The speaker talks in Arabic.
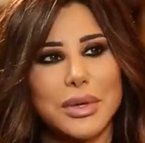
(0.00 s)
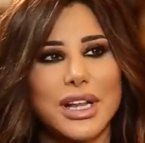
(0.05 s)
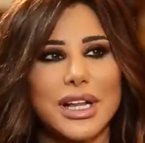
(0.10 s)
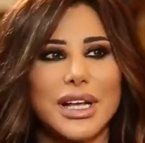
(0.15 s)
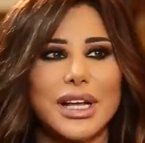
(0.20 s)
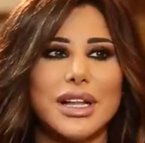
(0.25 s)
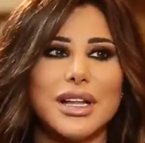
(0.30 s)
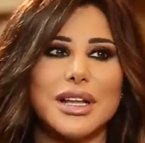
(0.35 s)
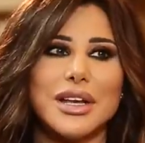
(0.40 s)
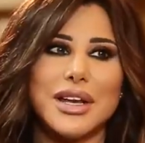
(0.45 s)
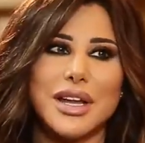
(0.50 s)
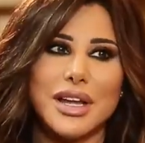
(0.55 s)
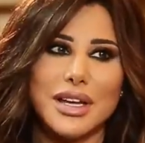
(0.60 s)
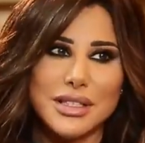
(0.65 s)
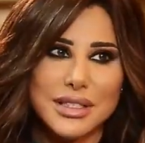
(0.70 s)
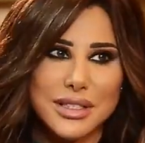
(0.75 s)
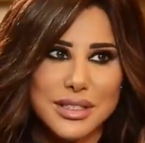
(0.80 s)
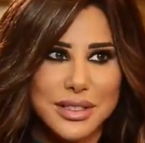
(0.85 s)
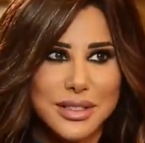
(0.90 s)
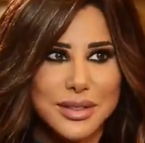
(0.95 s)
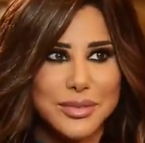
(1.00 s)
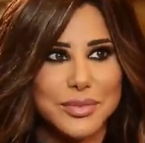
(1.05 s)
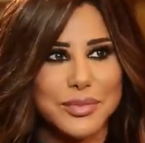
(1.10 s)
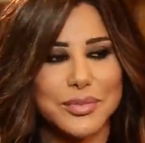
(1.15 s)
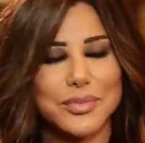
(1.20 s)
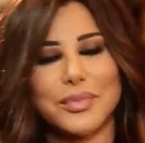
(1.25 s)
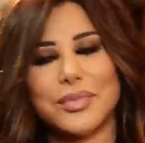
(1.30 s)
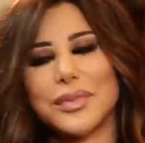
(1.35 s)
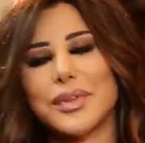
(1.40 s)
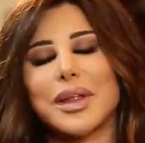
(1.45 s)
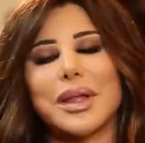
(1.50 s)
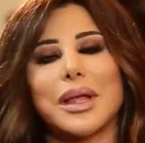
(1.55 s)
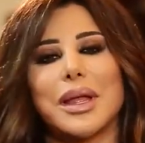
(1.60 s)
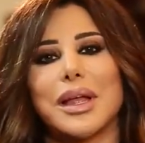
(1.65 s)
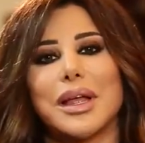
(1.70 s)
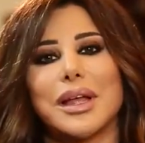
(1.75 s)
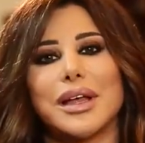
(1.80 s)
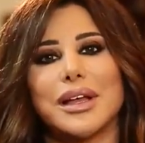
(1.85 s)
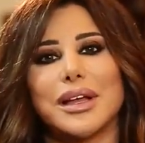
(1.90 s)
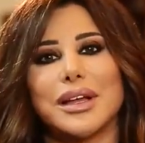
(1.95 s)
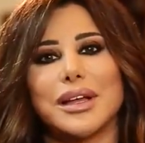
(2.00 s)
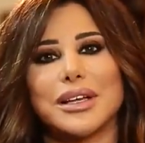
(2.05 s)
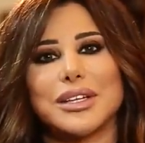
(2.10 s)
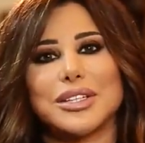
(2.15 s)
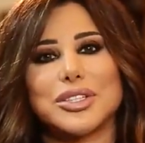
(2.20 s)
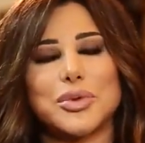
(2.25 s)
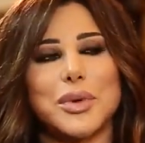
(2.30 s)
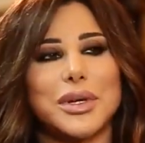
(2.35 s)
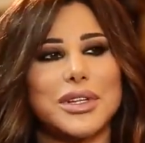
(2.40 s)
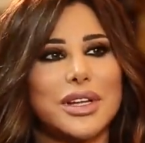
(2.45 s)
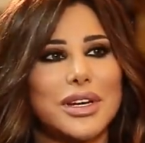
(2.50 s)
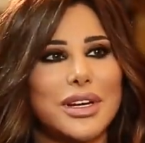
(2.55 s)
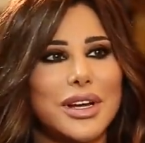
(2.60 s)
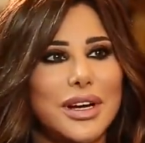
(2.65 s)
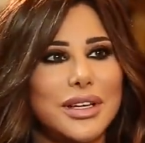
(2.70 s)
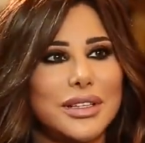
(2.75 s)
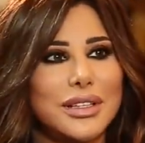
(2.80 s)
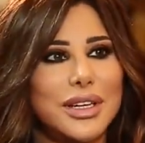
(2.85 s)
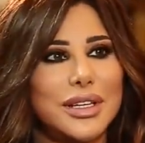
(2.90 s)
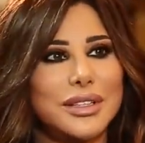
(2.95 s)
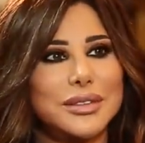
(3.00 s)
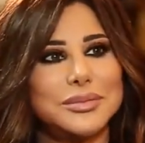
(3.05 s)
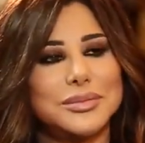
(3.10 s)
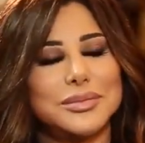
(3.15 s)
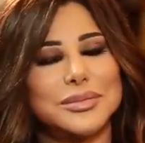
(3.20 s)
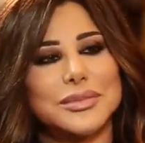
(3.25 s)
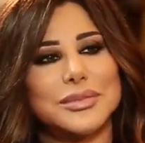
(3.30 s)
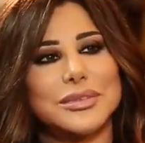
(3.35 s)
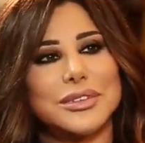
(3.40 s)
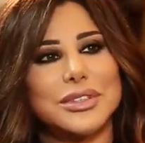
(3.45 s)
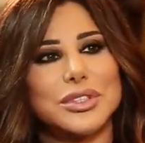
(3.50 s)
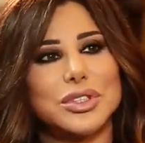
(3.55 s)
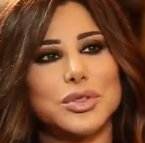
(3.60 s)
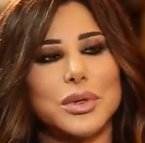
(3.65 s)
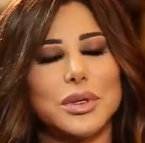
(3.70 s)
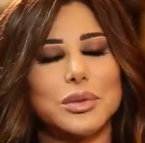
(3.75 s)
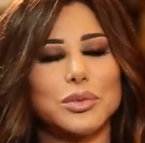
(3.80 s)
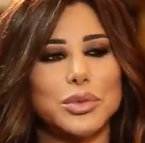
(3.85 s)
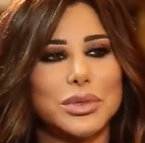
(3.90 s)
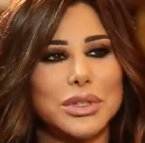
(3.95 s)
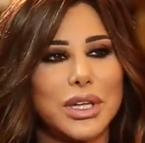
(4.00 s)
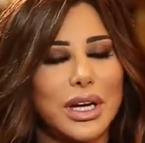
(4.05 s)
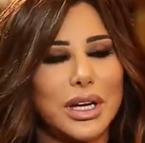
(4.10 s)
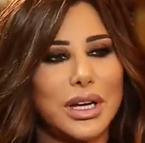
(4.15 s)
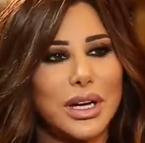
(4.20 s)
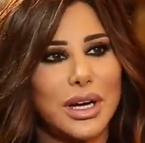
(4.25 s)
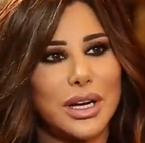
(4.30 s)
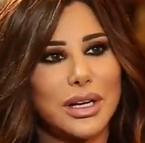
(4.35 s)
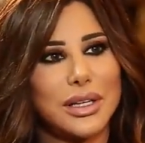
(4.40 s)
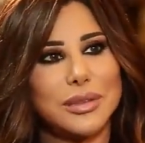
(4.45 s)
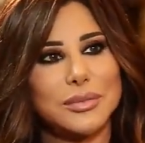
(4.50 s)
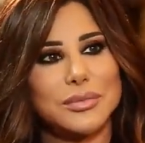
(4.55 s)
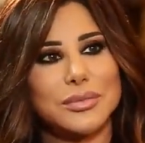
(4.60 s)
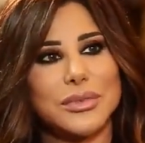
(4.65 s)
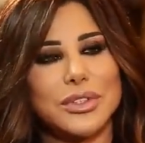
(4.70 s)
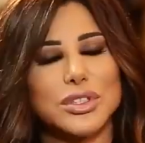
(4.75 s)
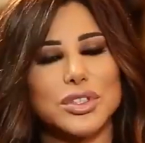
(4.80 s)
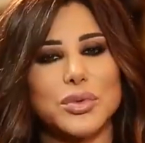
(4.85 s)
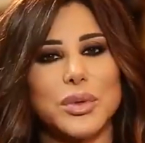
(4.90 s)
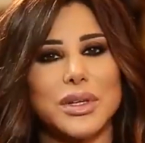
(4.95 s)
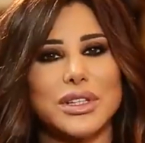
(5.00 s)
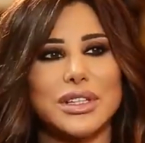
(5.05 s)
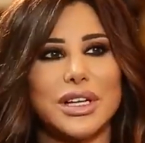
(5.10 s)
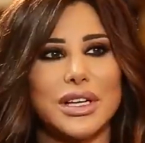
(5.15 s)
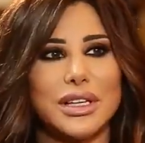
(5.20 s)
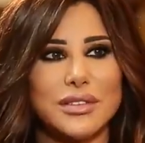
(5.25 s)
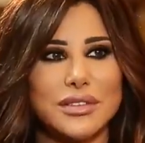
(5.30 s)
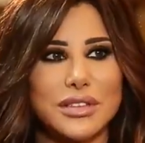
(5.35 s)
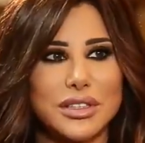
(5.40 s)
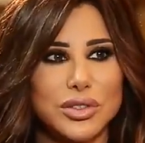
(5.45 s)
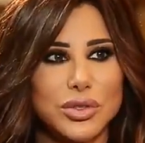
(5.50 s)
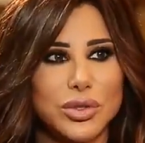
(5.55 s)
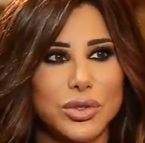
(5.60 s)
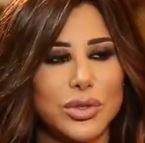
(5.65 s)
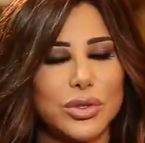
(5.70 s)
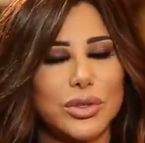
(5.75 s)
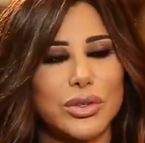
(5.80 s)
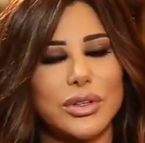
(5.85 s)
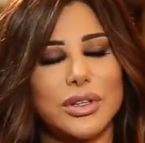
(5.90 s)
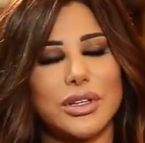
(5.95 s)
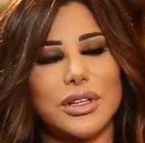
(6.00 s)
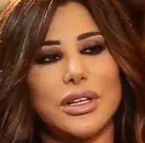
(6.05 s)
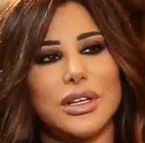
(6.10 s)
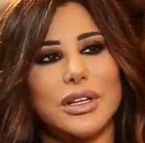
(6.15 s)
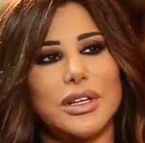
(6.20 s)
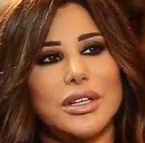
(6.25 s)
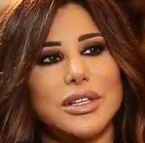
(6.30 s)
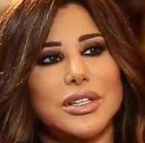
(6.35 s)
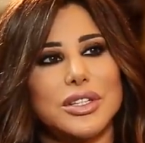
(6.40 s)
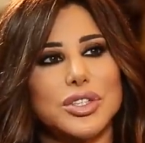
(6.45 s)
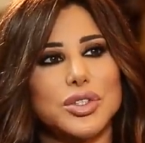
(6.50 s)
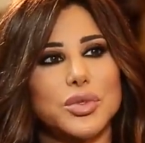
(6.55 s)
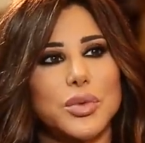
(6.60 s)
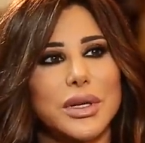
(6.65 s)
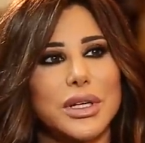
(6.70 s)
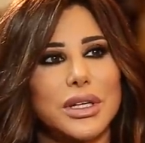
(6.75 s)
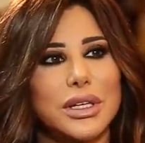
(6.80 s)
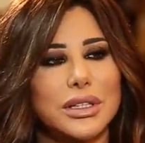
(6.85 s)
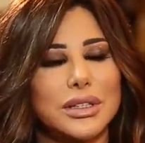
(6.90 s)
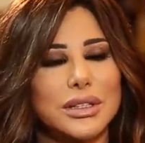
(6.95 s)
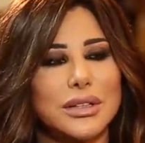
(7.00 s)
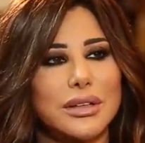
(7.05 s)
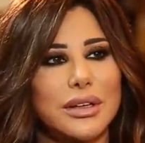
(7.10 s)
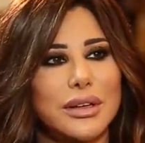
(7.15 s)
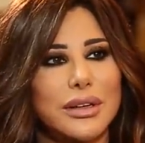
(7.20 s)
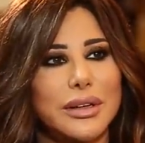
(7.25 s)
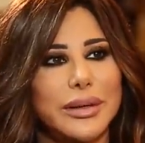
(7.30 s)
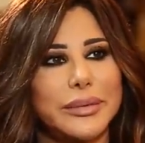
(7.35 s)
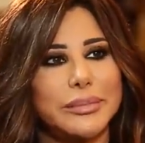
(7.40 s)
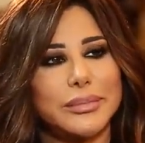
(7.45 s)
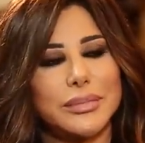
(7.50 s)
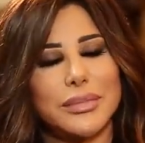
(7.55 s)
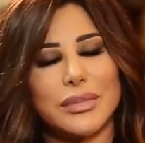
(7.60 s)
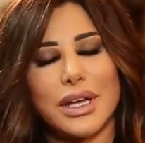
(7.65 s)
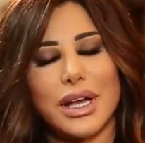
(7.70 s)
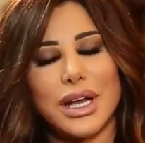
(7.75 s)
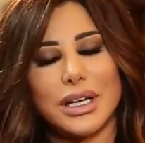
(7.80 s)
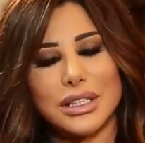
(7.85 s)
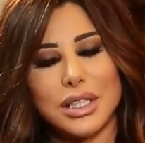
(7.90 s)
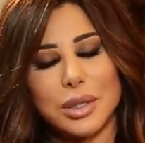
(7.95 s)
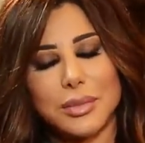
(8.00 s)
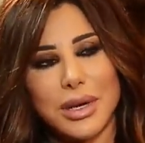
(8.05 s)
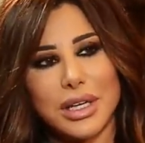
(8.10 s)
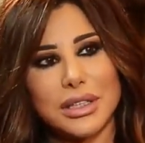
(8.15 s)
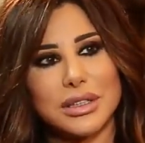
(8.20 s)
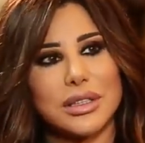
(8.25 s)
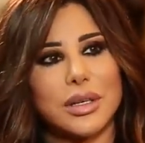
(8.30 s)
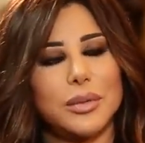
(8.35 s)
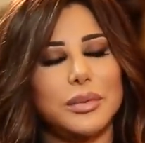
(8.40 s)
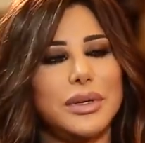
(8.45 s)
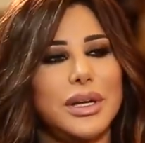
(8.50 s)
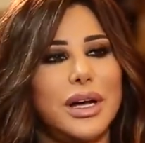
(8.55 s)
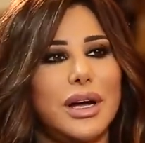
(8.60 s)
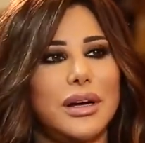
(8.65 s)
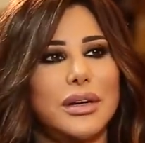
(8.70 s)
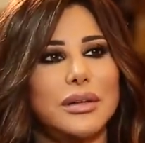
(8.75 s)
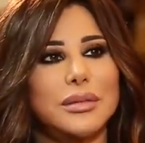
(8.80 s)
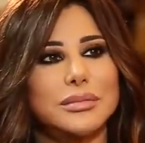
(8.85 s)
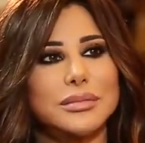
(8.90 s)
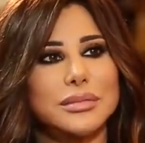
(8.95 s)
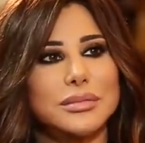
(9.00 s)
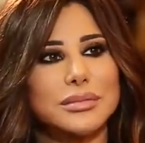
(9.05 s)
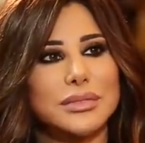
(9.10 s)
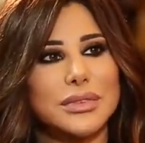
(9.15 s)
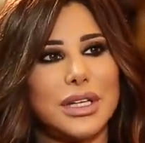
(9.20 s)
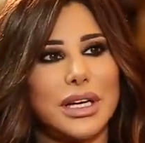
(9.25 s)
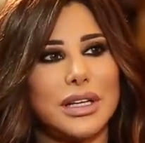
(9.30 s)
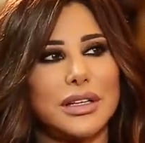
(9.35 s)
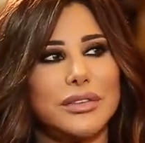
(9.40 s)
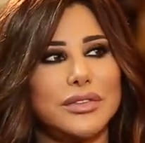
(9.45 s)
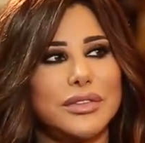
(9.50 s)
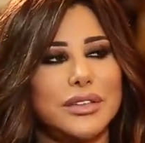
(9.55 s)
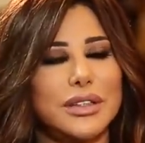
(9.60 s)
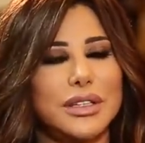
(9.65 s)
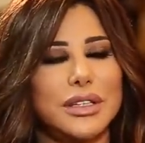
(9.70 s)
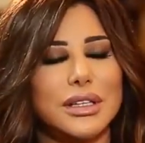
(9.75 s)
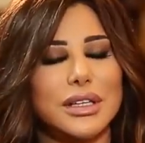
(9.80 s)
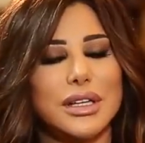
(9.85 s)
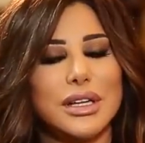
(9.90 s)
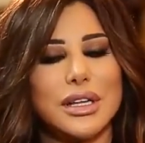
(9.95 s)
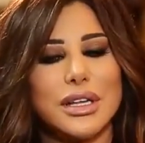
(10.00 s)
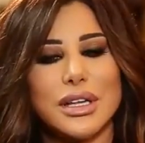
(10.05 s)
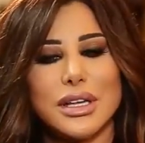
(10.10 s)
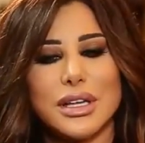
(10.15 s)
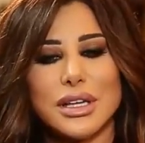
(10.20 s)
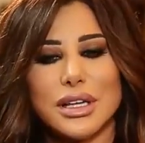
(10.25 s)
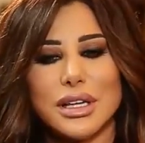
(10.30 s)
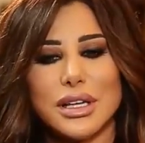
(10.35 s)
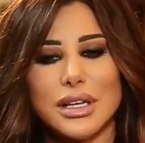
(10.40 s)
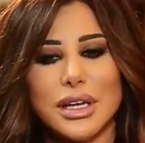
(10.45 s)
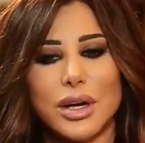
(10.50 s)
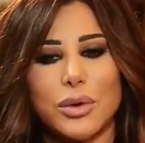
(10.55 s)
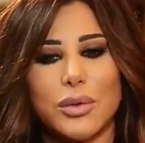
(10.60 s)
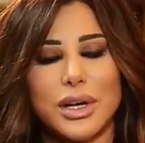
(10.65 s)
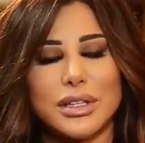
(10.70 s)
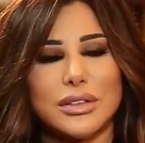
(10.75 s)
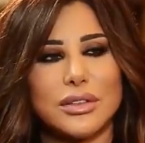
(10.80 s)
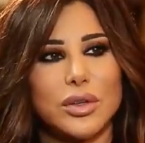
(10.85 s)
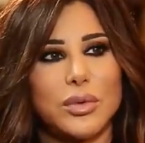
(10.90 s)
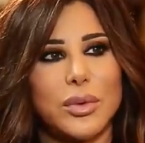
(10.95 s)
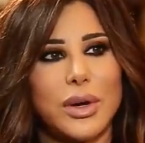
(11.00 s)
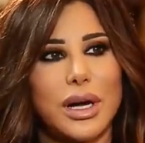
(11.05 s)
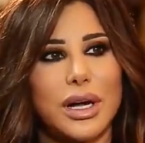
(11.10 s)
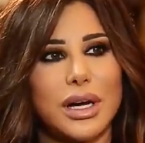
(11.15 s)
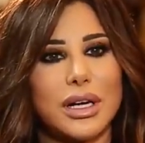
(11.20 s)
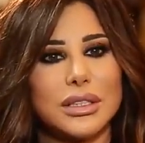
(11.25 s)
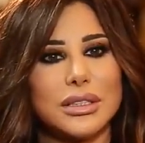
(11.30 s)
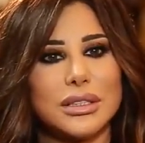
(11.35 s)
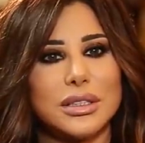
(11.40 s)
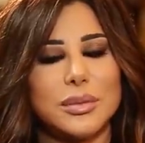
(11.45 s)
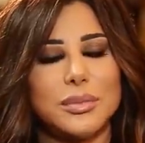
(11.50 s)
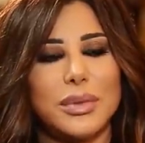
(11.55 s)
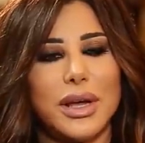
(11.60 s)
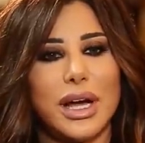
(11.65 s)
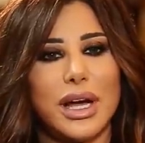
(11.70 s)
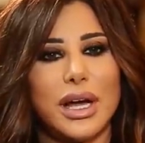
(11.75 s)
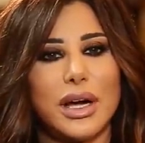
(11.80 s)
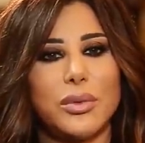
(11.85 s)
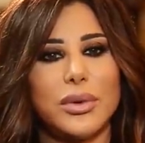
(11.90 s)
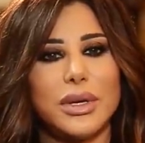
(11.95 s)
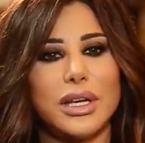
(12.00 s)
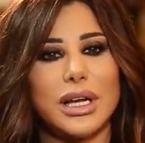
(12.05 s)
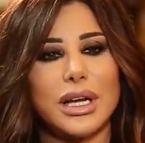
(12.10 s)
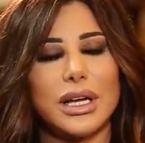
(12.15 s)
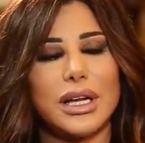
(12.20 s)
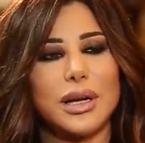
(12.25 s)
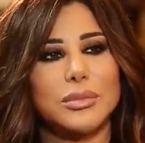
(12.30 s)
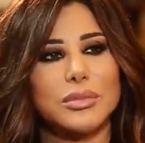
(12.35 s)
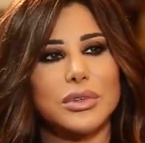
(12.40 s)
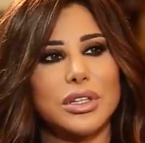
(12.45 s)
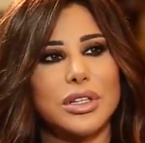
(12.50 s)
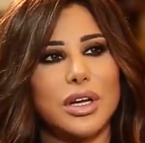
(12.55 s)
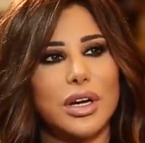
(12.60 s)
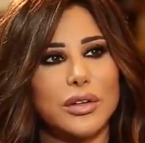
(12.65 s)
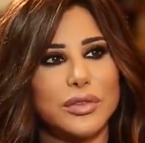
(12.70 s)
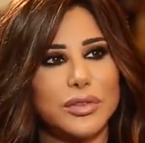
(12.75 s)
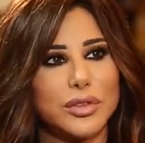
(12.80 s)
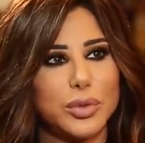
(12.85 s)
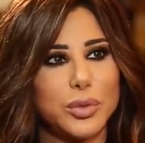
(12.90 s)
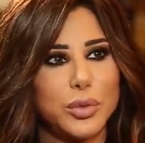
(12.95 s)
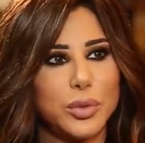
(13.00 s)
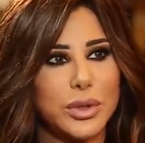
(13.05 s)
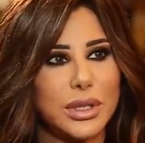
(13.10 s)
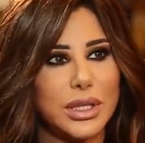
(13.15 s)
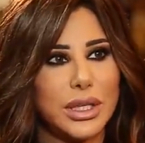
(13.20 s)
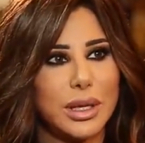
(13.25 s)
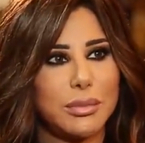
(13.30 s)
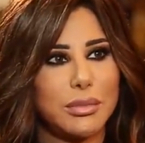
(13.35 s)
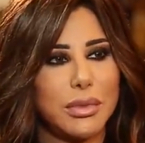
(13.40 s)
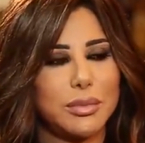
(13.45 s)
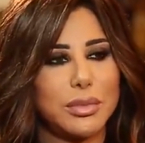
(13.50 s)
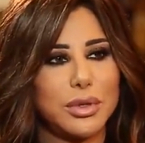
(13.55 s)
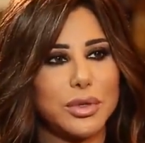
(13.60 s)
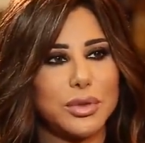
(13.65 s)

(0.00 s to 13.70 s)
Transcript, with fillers: مثل كل الناس شوية رياضة شوية مطالعة شوية تلفزيون شوية قعدة مع الطبيعة تعرف آه، آه، اوقات الواحد بيحاول يخلق من الضعف قوه لما